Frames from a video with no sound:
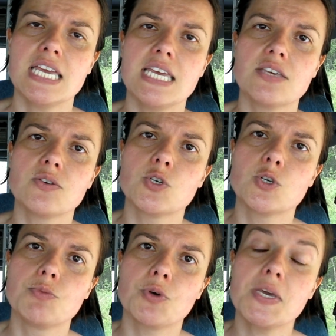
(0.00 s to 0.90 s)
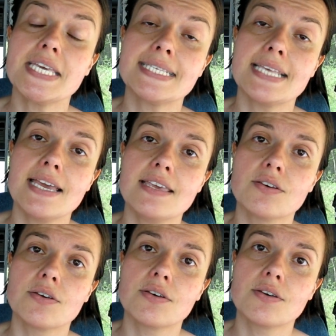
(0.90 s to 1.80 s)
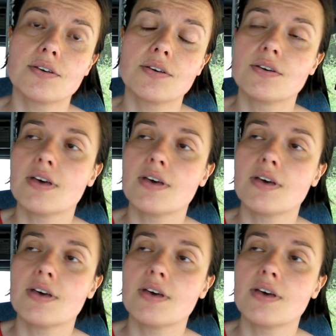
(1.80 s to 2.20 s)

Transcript: et que je me réessaye euh,